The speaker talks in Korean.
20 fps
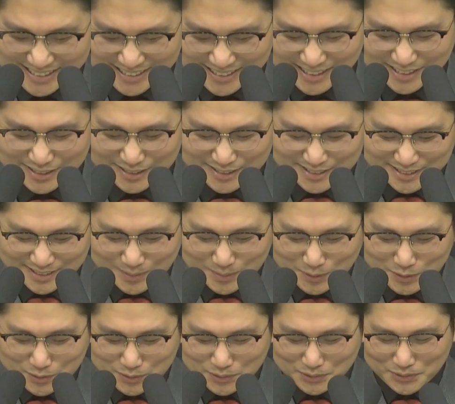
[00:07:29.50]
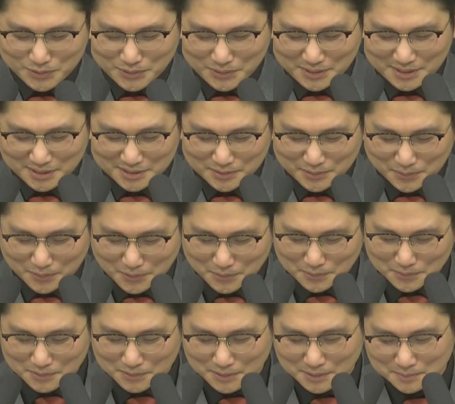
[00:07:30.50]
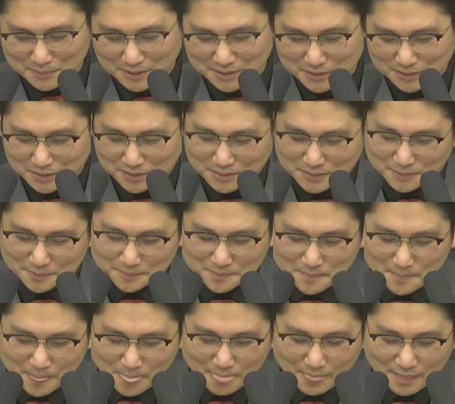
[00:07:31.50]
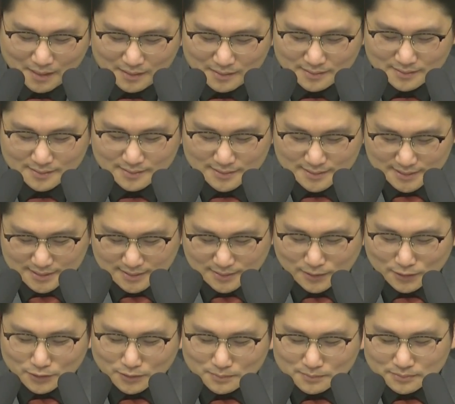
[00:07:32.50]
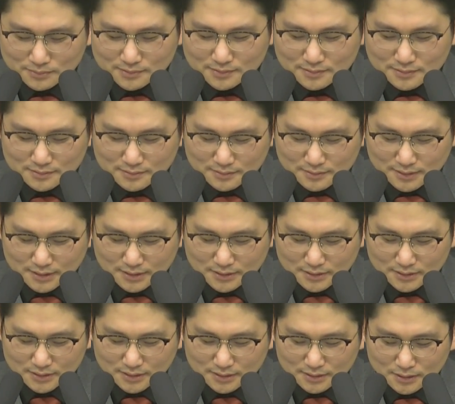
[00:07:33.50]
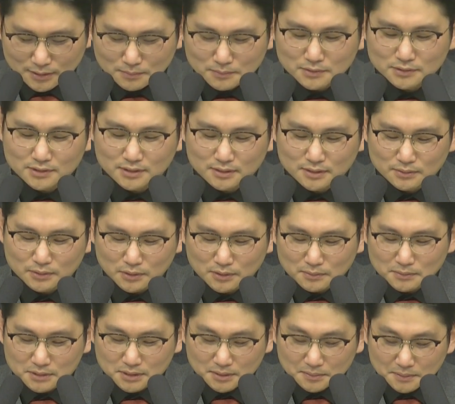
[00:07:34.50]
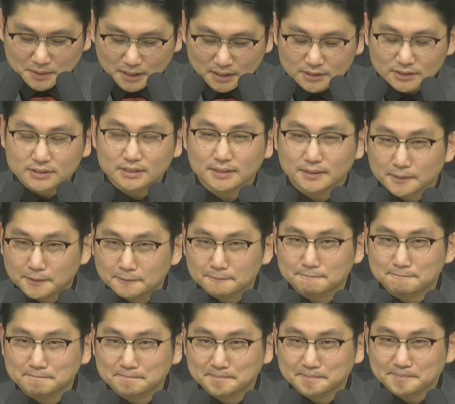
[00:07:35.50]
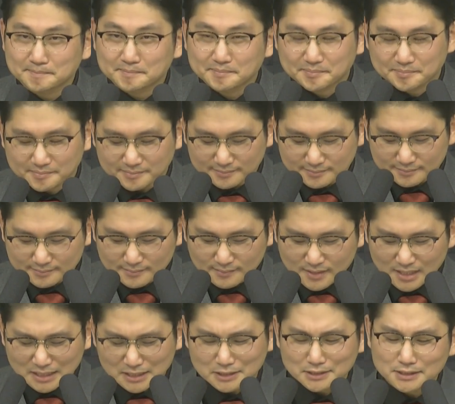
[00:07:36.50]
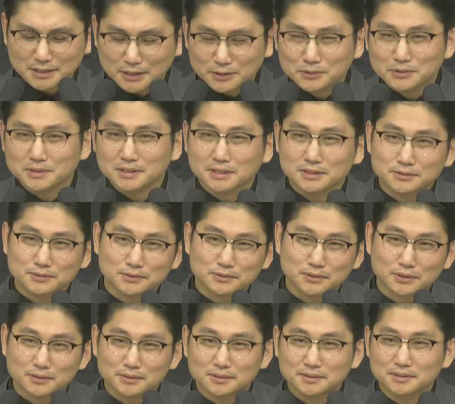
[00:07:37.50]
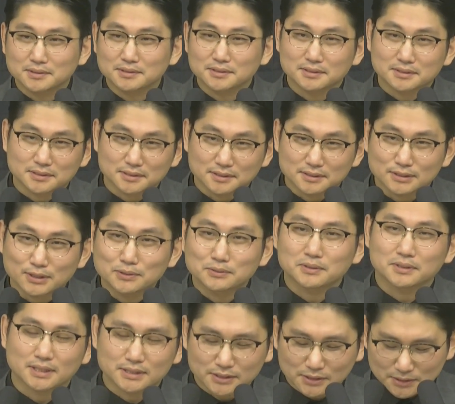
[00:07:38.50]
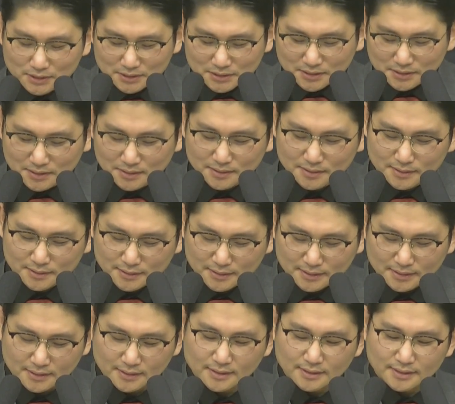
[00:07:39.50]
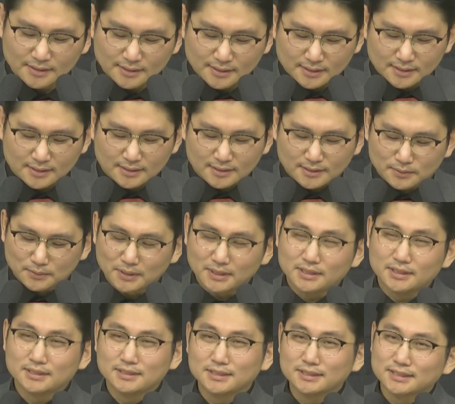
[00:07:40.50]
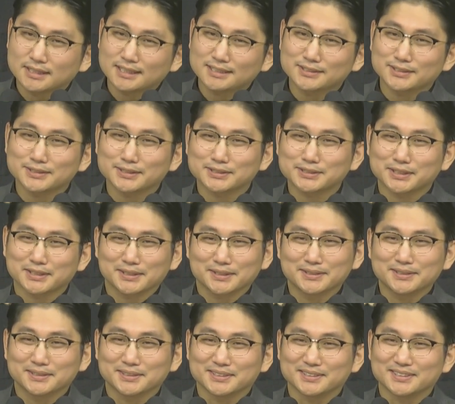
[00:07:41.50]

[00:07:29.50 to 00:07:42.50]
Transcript: 자 저번 주 수요일에 이제 원로목사님께서 어떤 분께서 이제 질문을 원로목사님께 하셨대요. 그 내용을 가지고 설, 그 설교를 하셨었어요. 왜 그때 그러셨어요?